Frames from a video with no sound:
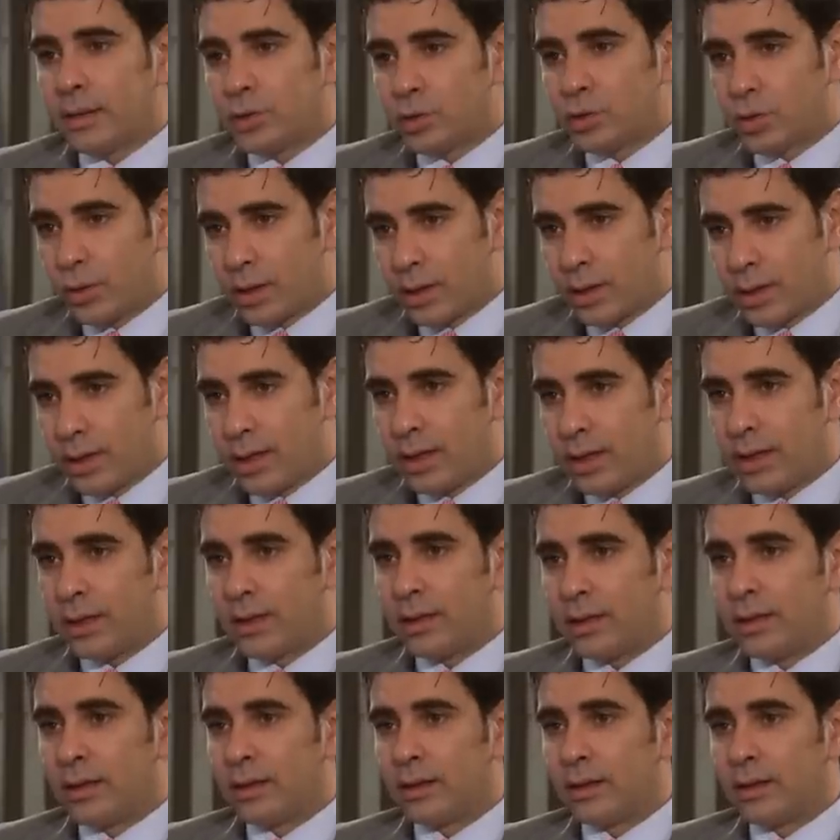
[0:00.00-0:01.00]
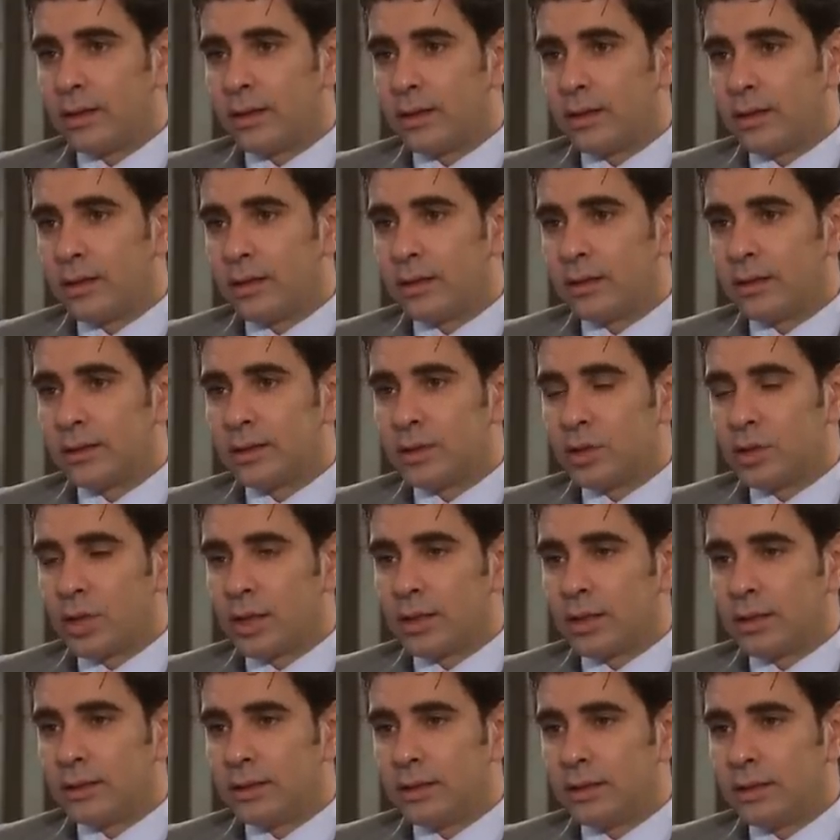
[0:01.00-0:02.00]
على شركاء آه،
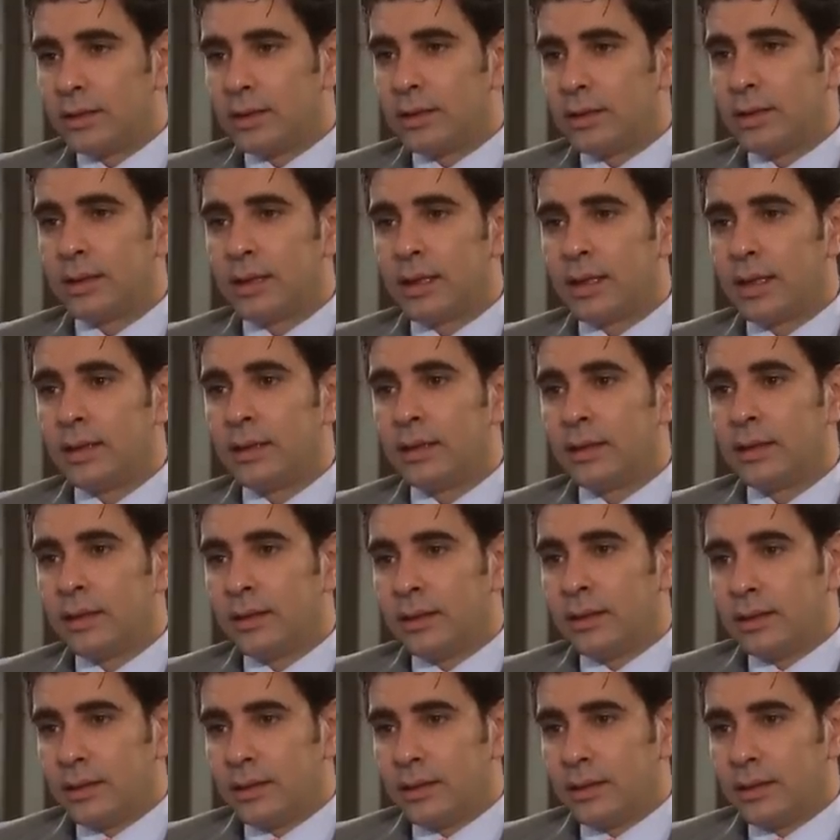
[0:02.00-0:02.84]
تجاريين لكي